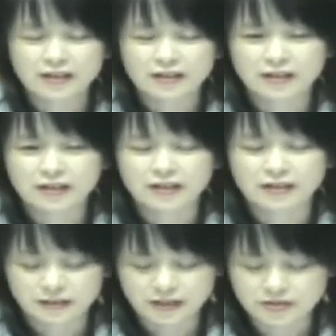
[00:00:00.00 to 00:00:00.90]

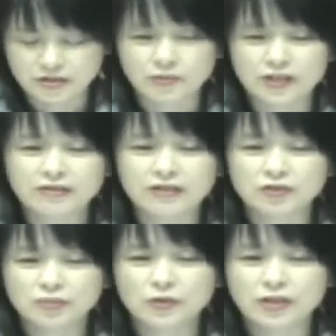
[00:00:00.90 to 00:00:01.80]
えー、近所の皆さん
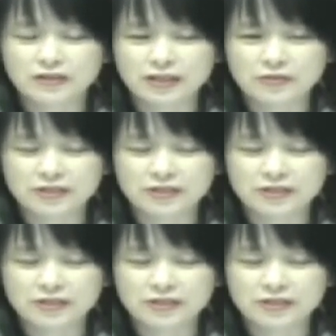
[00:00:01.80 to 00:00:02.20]
とも連帯を